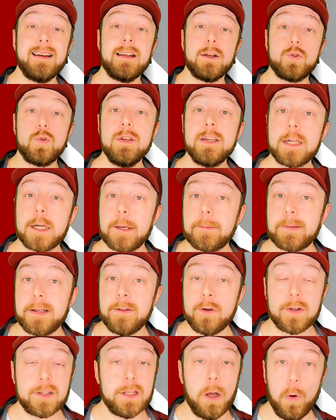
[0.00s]
Natürlich gibt es dann
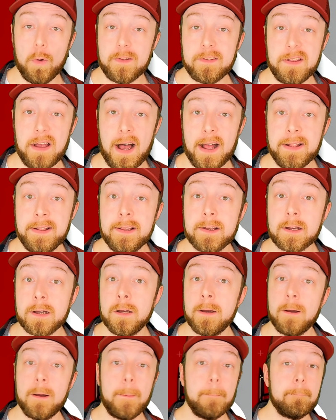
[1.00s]
auch tausende
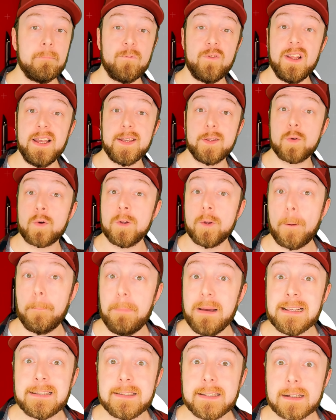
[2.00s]
andere, vielleicht sogar noch
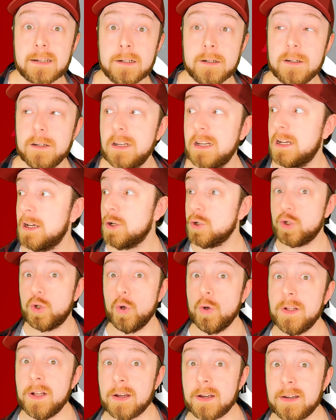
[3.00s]
bessere,
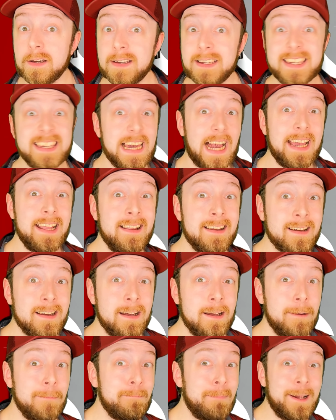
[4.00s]
schönere,
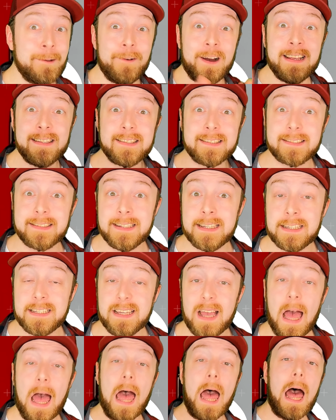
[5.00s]
geilere, man weiß es
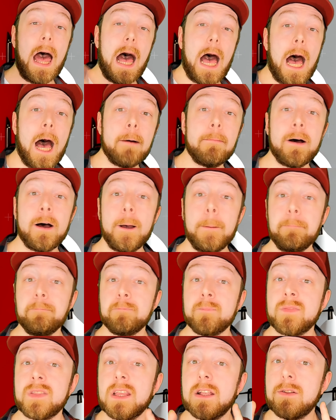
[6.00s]
nicht. Aber
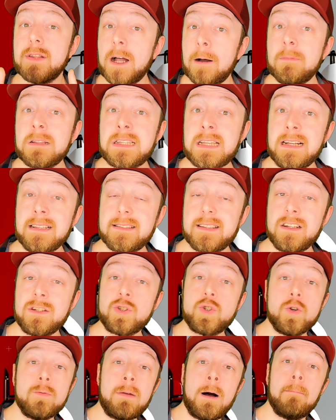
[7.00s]
damit kannst du dann
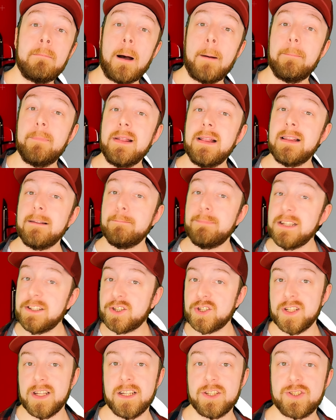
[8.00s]
schon mal ein paar
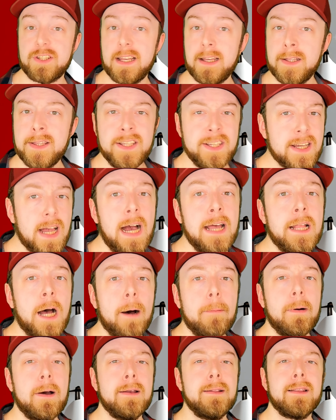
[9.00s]
Bildchen erstellen, dich
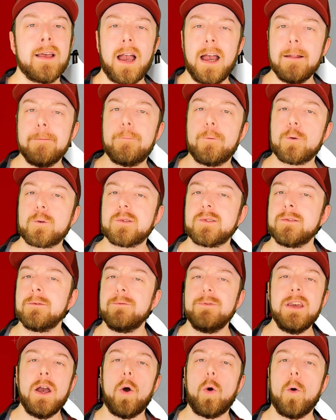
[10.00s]
reinarbeiten, reinfuchsen,
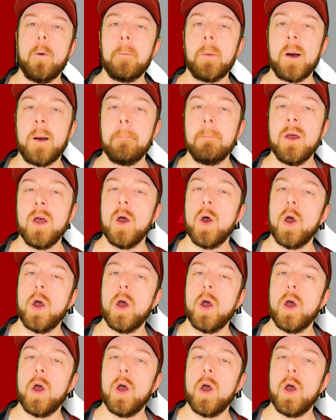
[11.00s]
wie auch immer.